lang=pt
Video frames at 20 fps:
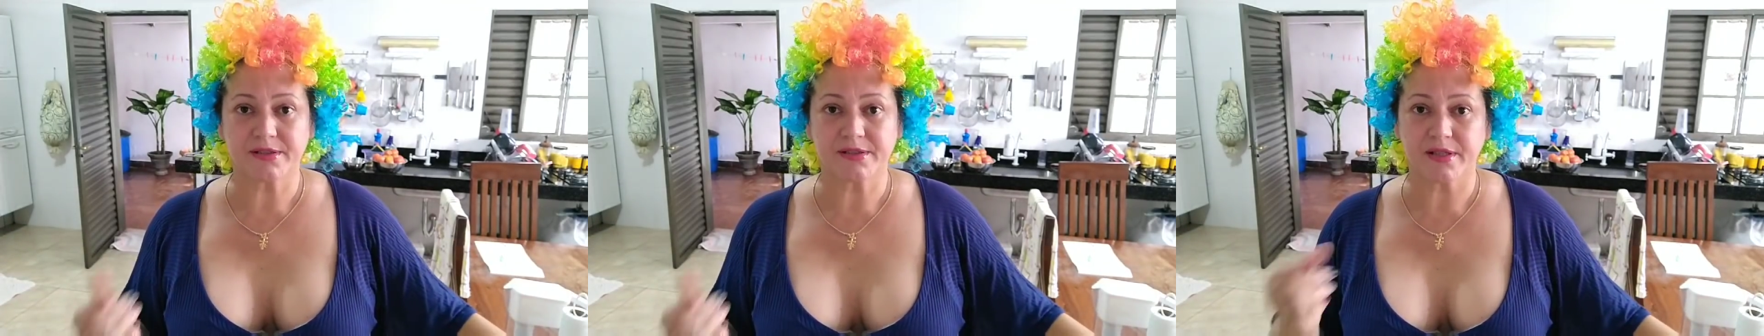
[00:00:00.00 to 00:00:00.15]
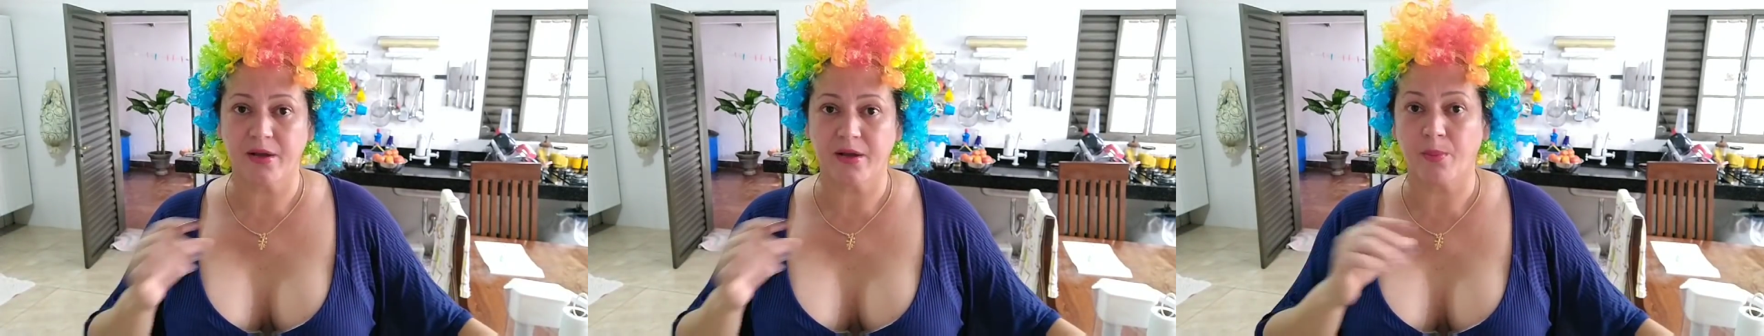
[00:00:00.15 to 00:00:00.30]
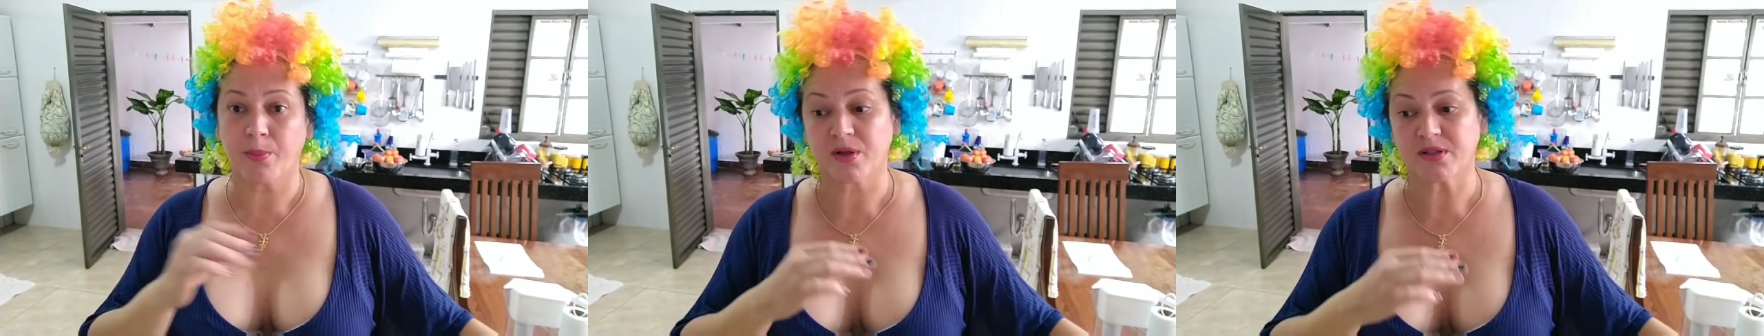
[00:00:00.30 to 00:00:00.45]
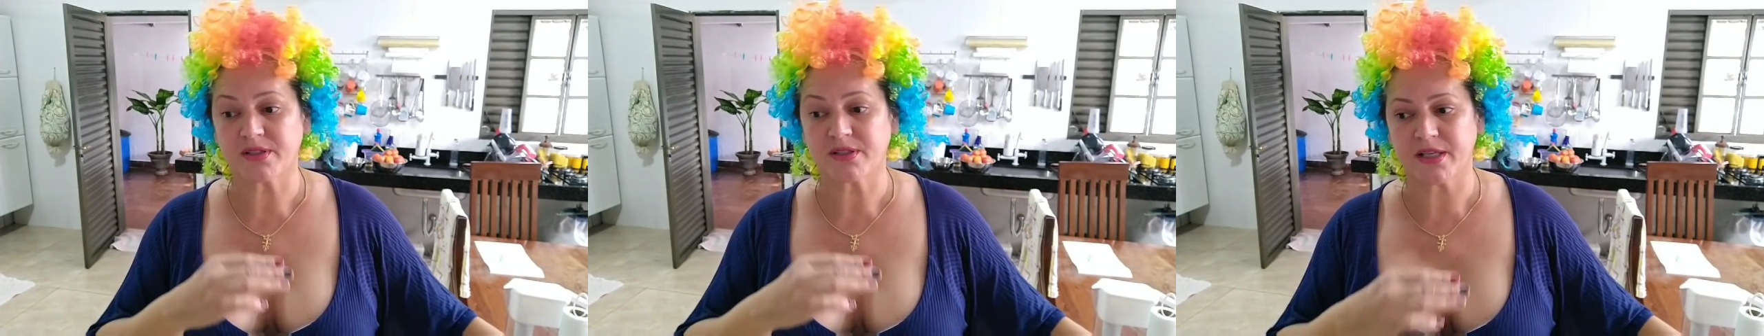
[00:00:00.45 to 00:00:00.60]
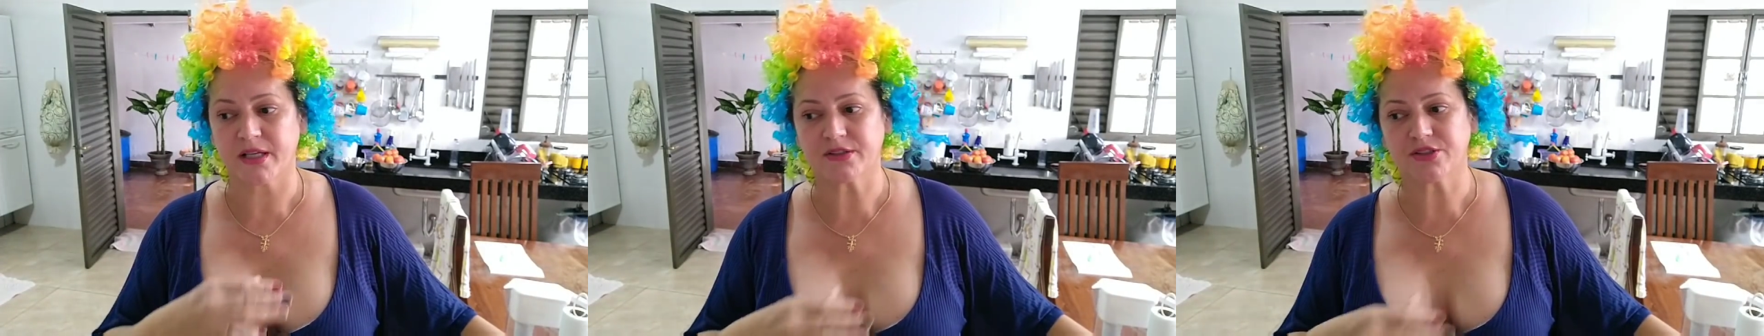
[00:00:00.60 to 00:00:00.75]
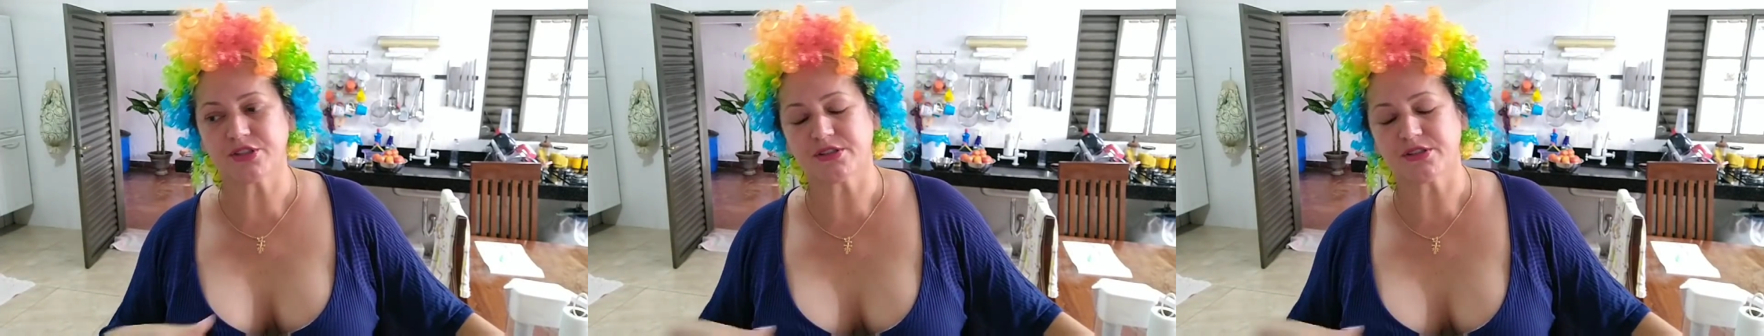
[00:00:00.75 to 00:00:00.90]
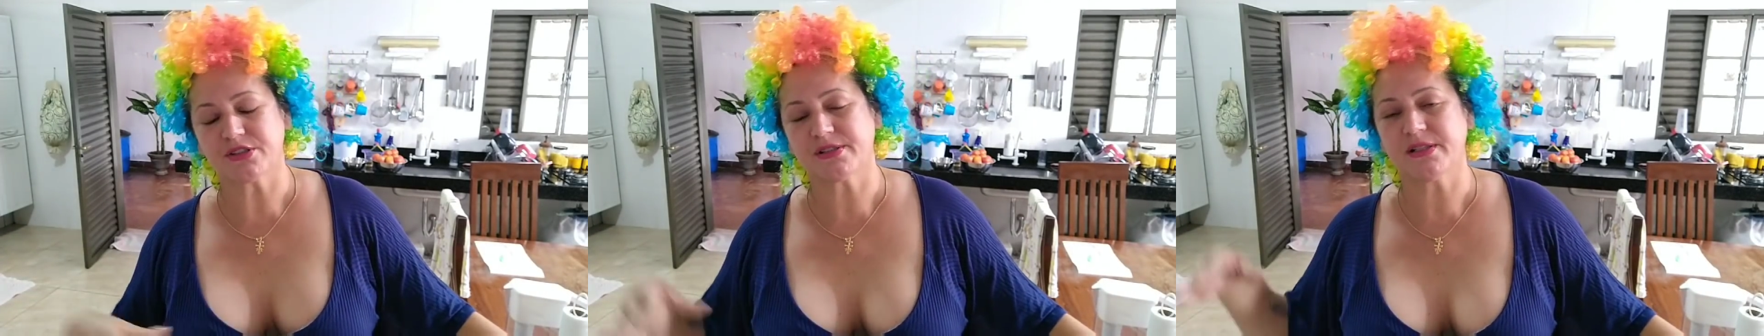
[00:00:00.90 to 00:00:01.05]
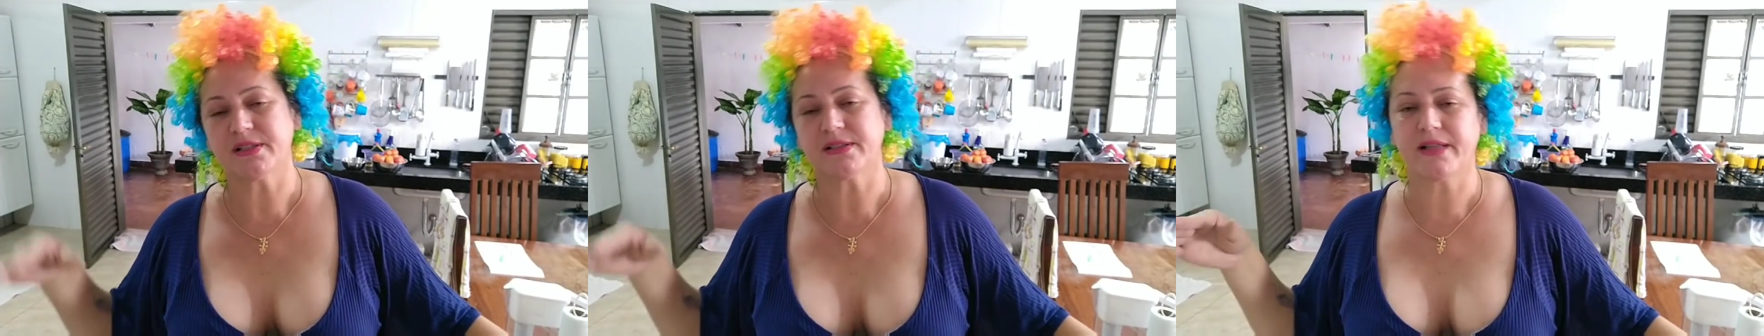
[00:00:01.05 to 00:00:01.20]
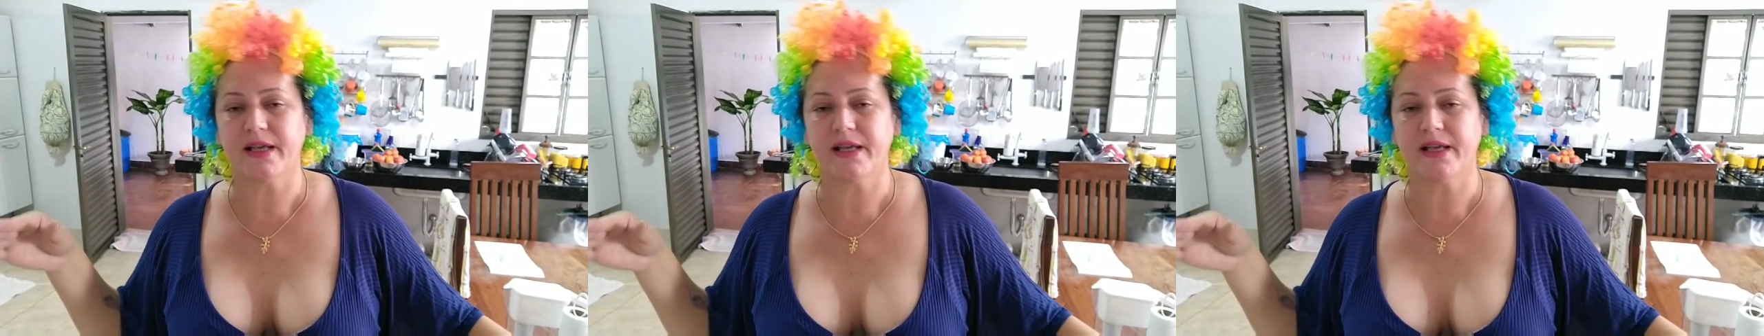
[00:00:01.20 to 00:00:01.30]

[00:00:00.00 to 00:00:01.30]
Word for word: Isso aí é o processo de